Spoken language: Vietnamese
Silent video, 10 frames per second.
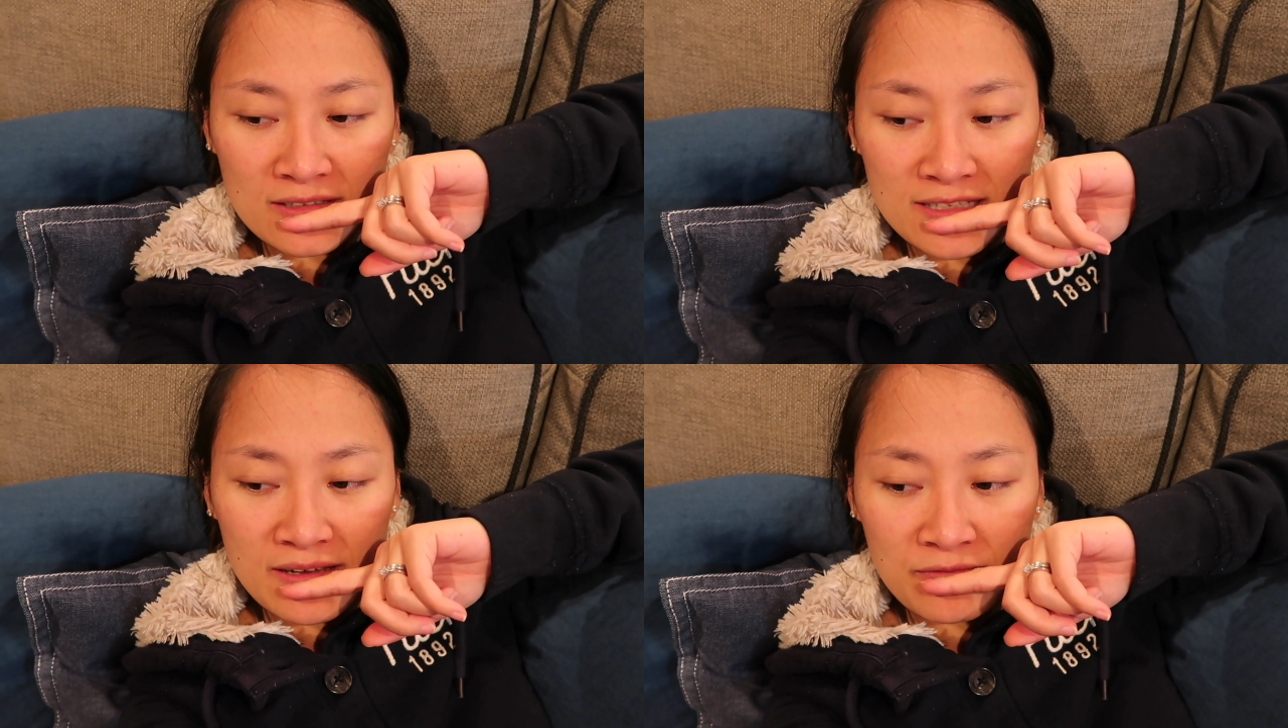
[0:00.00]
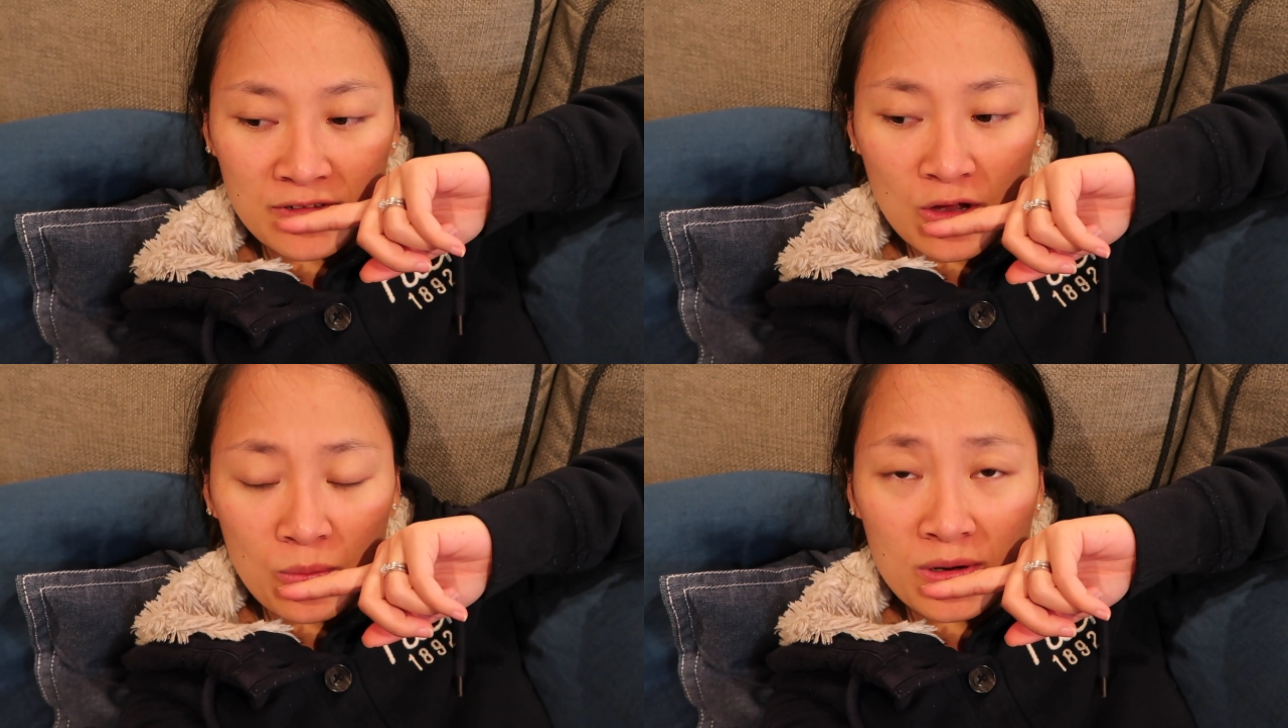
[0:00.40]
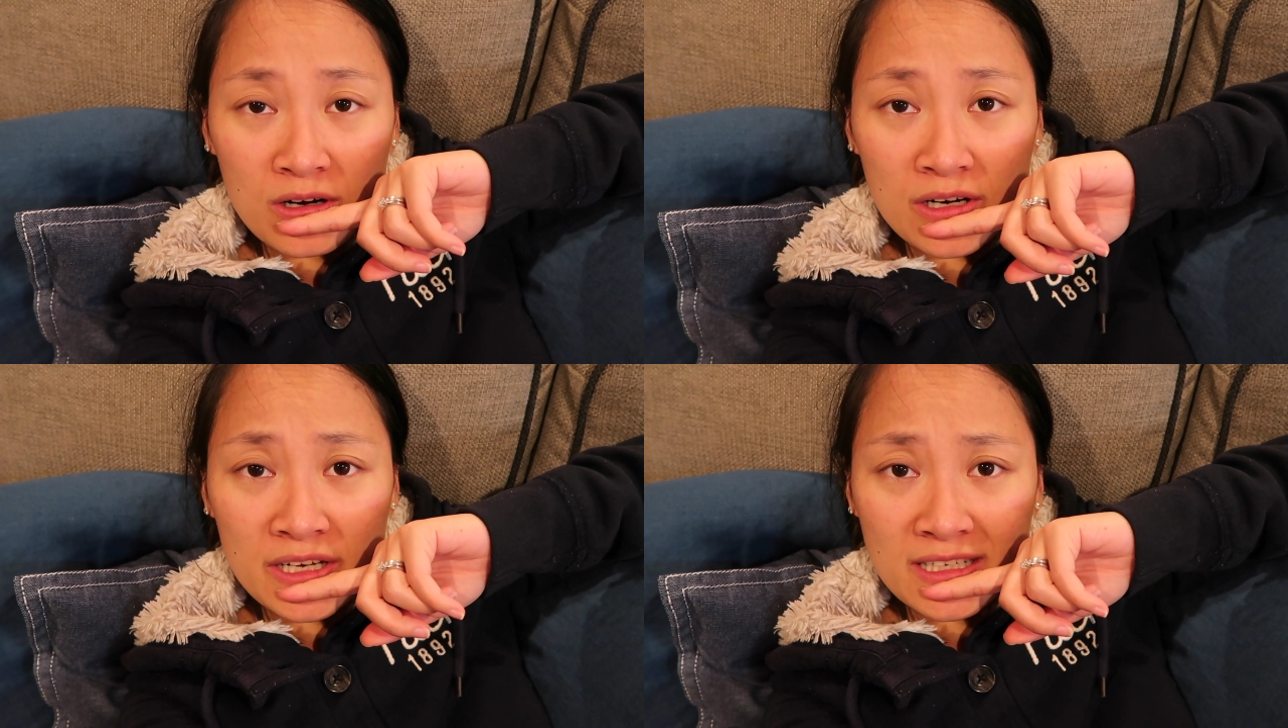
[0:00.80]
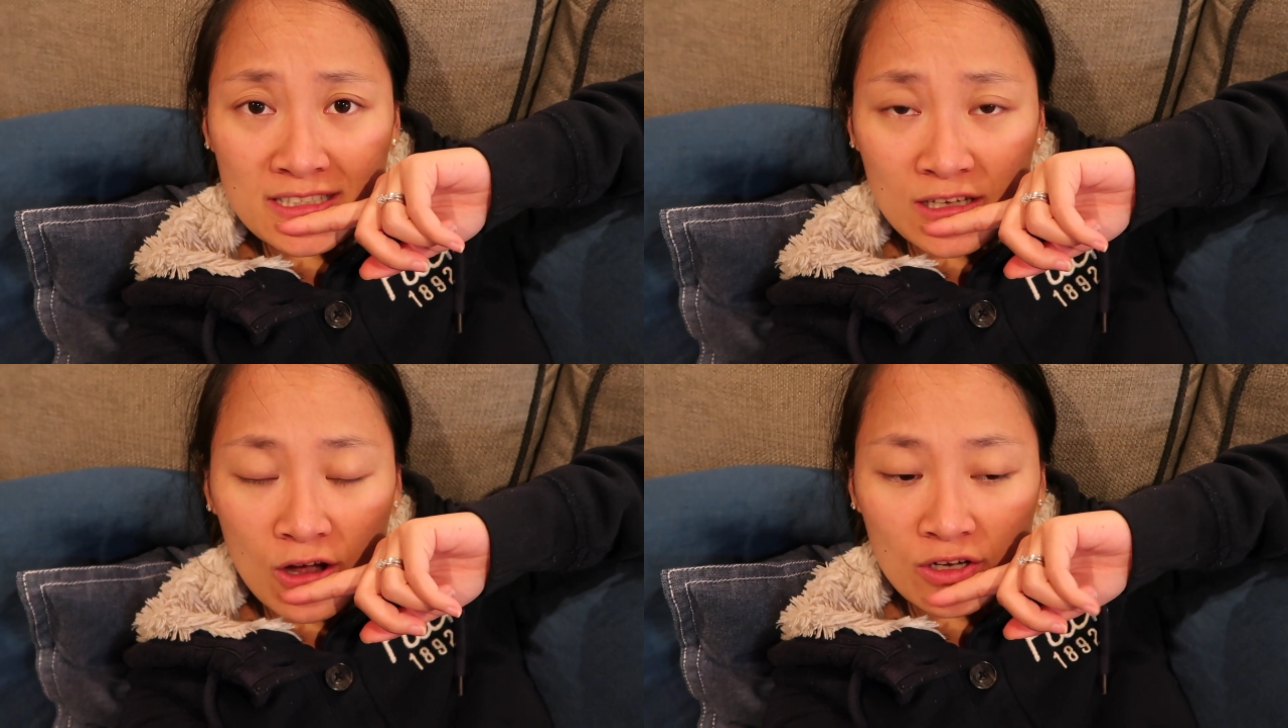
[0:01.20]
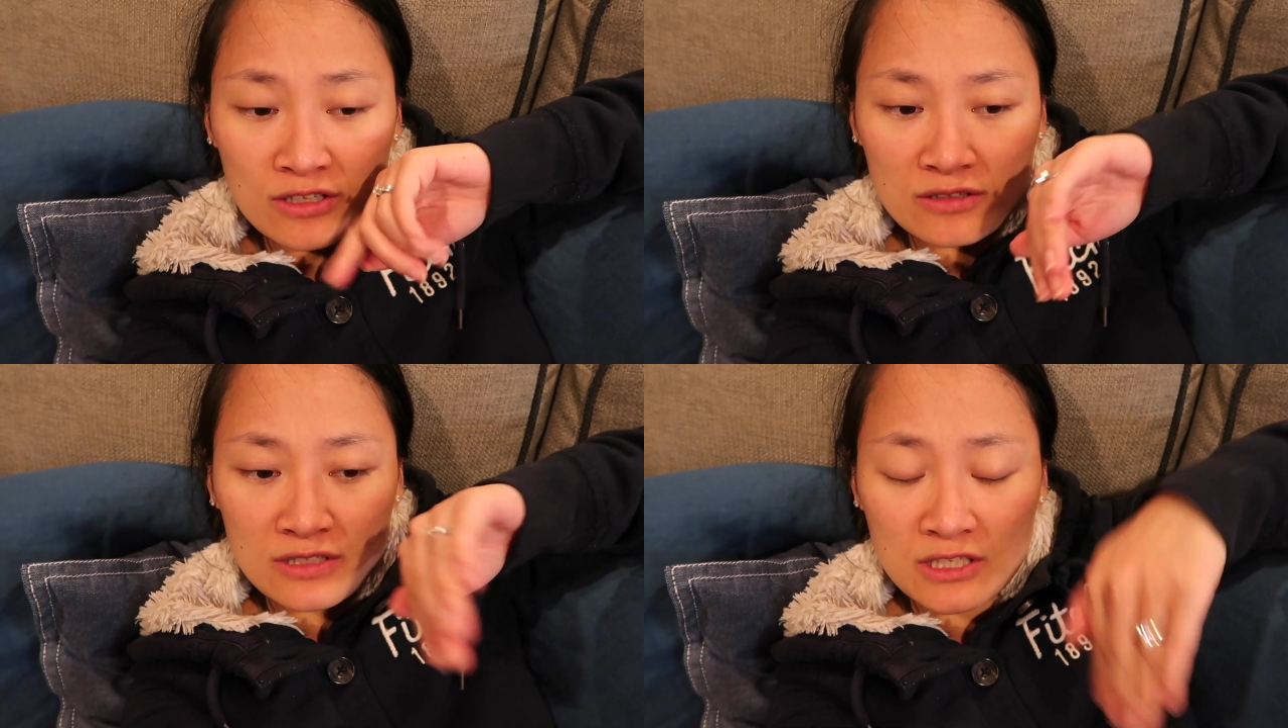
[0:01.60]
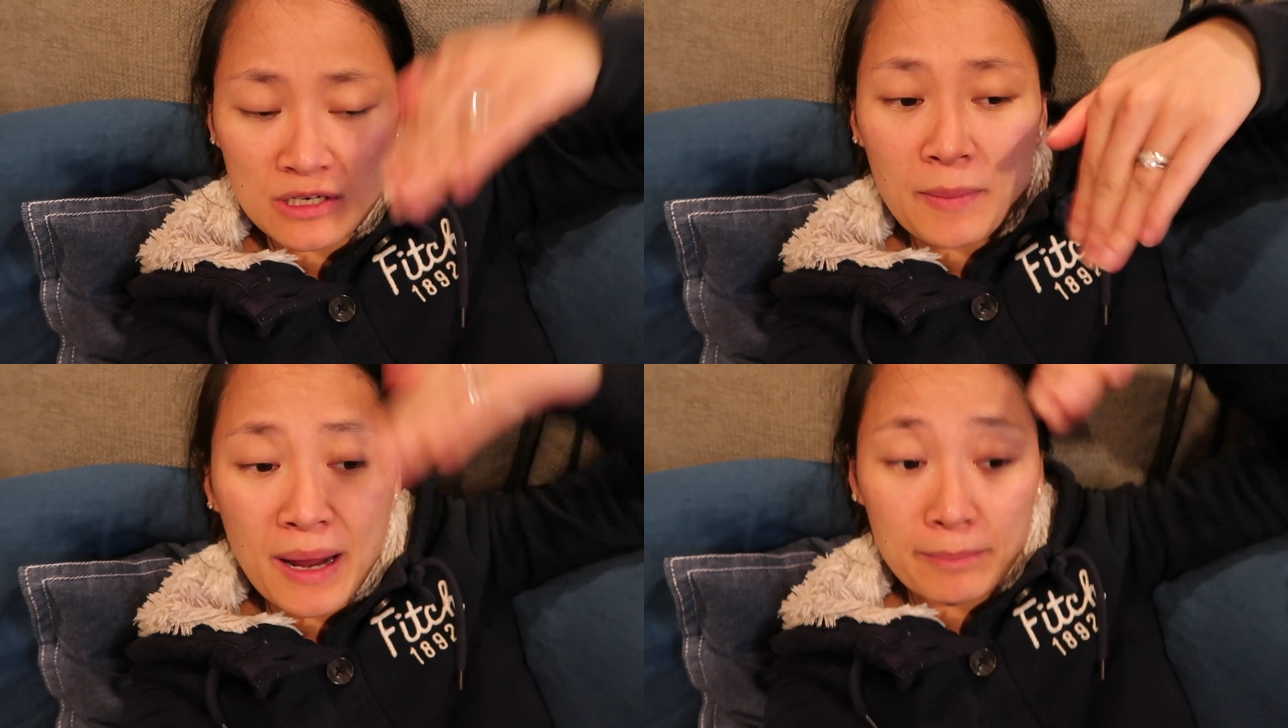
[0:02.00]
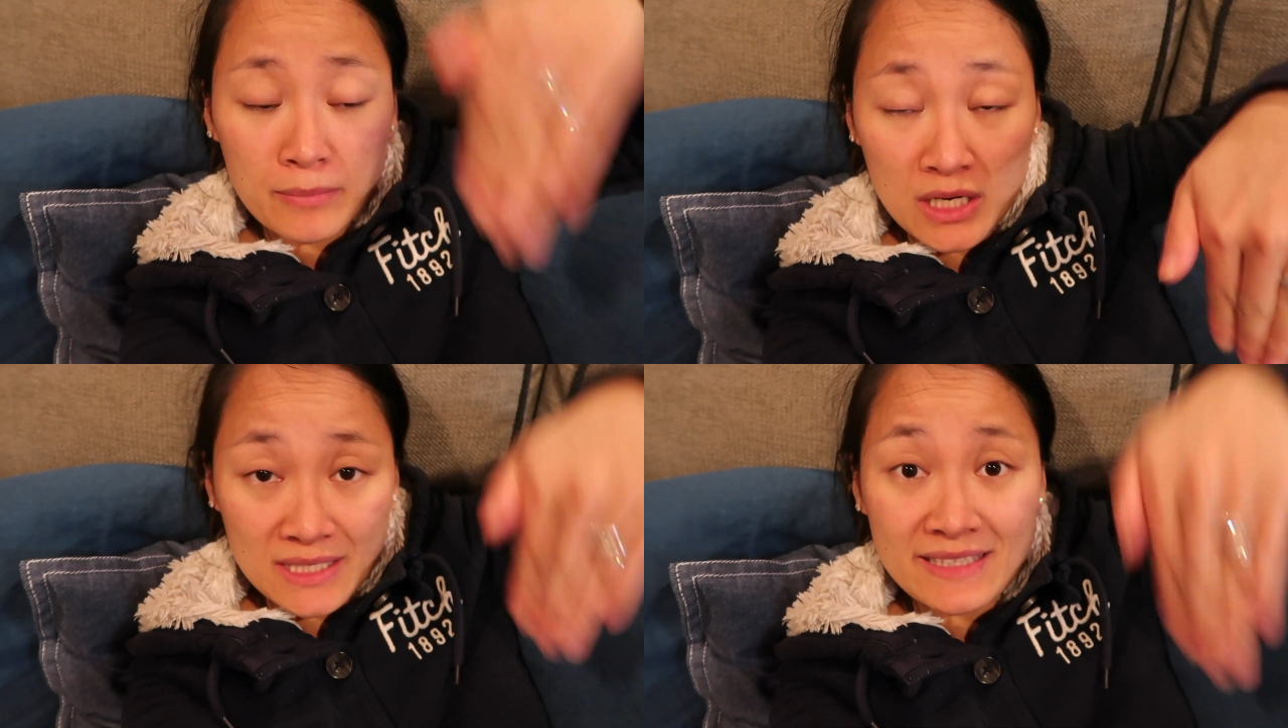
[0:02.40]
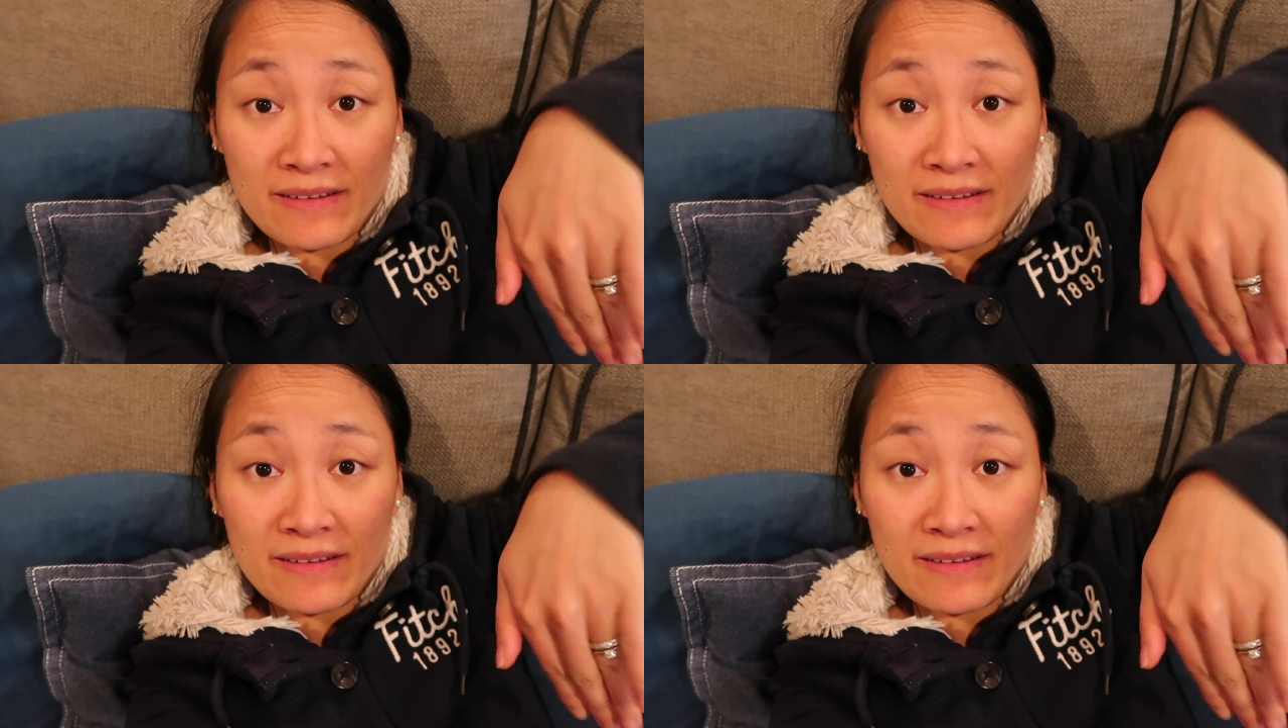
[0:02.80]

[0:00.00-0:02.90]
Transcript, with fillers: xem vlog mới nhà sói những cái bạn mới